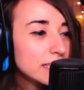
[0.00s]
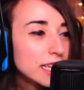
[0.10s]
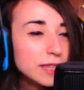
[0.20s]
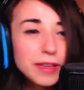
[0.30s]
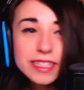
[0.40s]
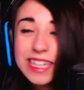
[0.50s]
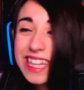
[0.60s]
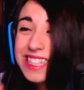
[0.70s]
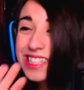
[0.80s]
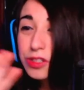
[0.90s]
Casa mia è
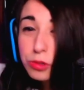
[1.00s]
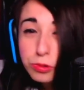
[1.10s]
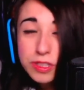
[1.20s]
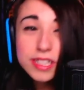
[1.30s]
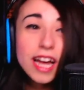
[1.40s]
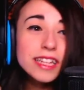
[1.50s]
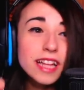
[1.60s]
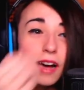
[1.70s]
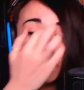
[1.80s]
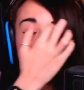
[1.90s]
stata distrutta
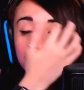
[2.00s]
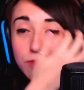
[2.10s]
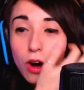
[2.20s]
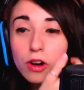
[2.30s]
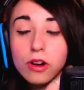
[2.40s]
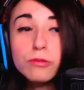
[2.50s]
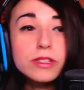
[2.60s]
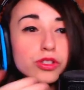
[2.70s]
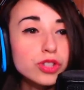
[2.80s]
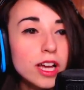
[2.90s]
da un fuoco, un
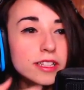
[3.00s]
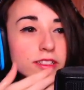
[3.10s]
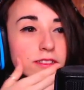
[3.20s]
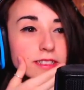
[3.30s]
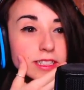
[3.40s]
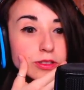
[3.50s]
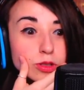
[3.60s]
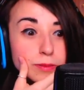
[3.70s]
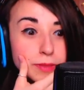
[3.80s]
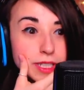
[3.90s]
incendio, che non
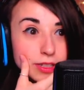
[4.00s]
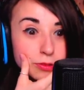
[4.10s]
ho appiccato